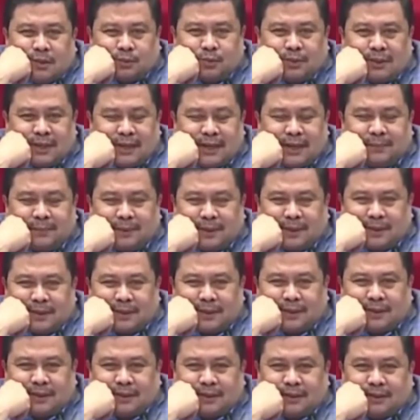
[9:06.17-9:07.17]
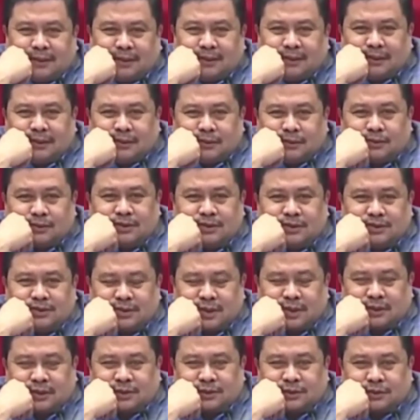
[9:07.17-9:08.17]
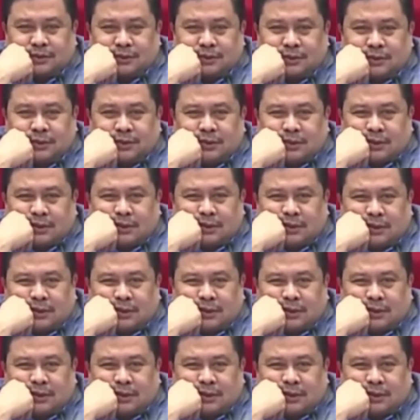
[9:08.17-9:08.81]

what will happen to the structure